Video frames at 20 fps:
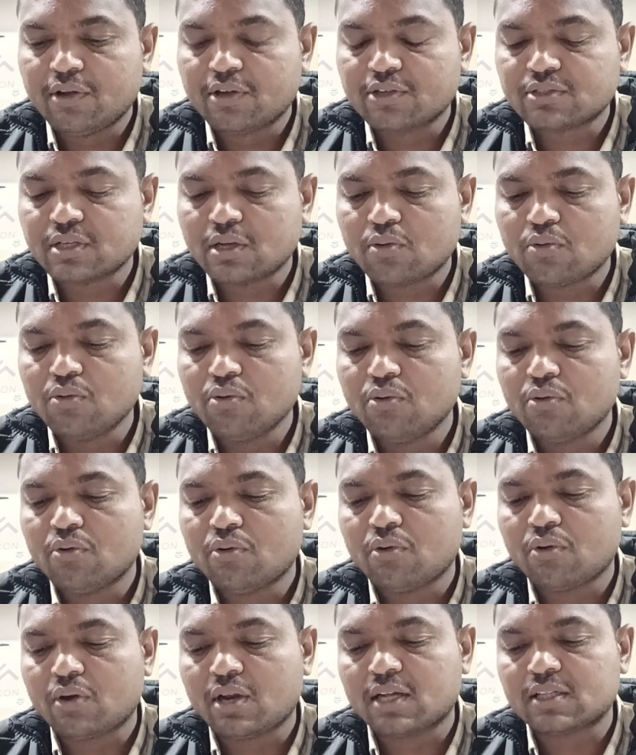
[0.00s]
వ్యవస్థకు
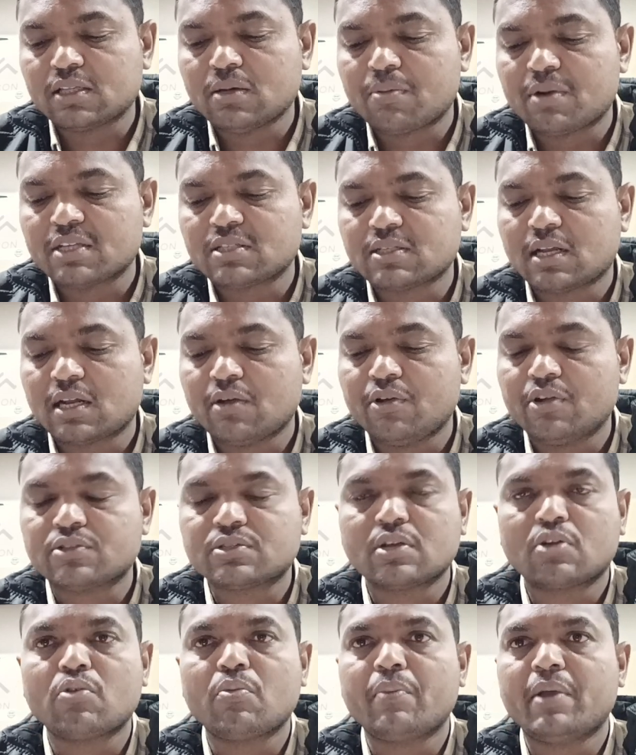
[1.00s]
రక్త ప్రసరణ
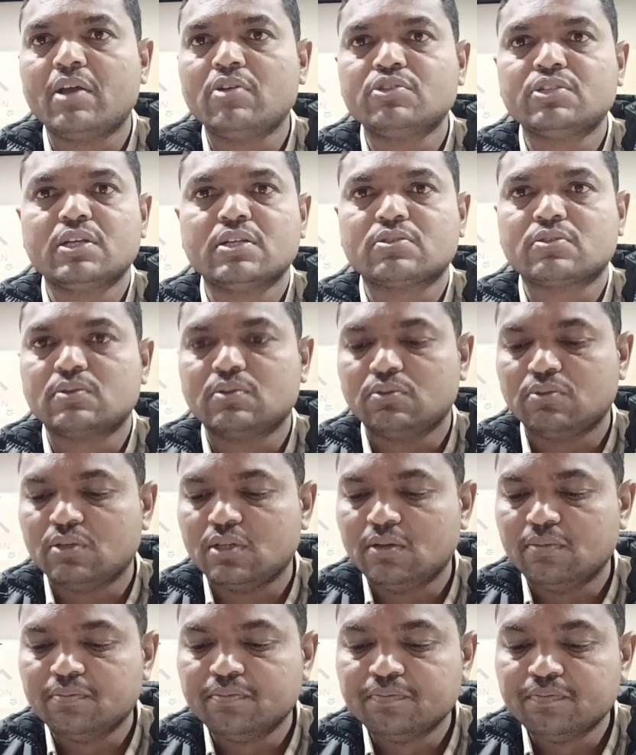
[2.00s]
వ్యవస్థకు మేలు చేస్తుంది
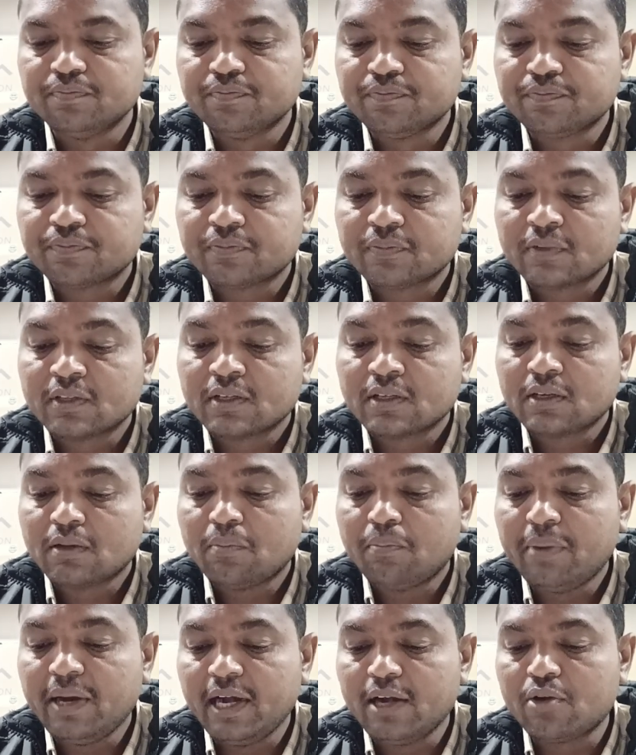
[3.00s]

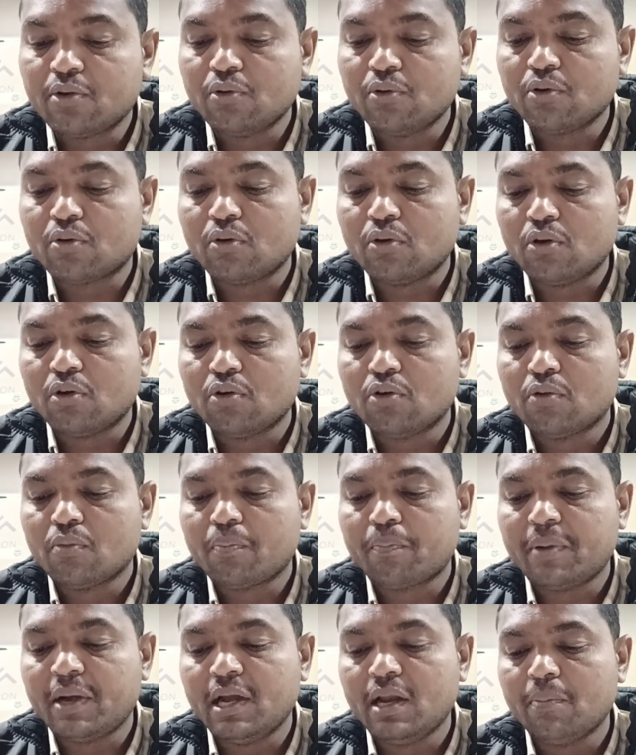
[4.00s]
బీట్రూట్లో
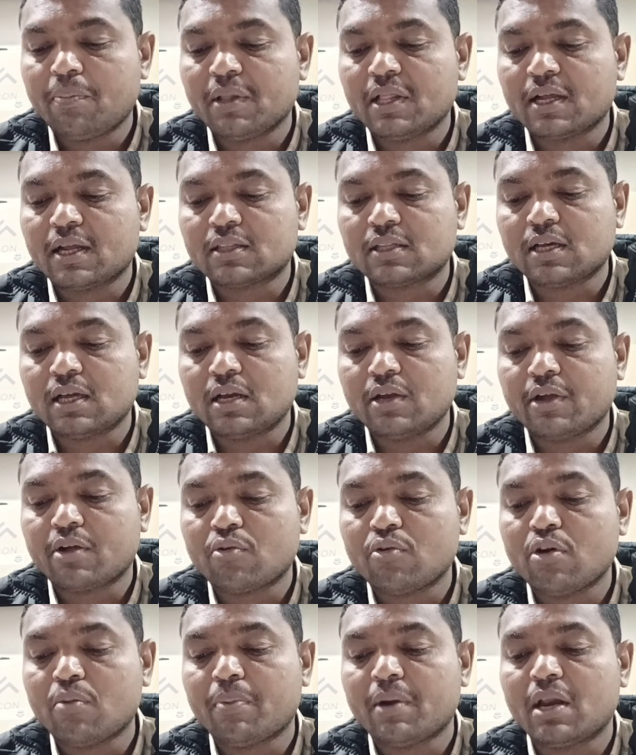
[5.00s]
పిండి పదార్థాలు
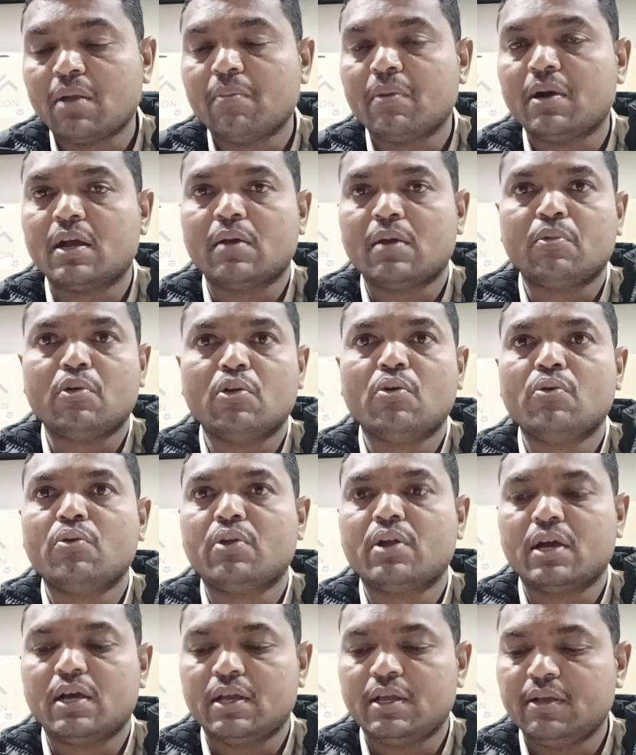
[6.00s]
ఎక్కువ పరిమాణంలో
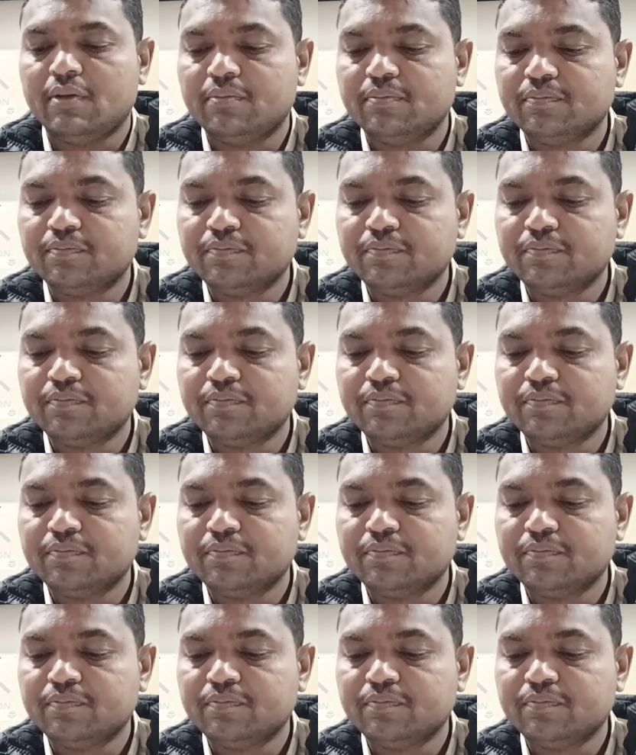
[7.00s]
ఉంటాయి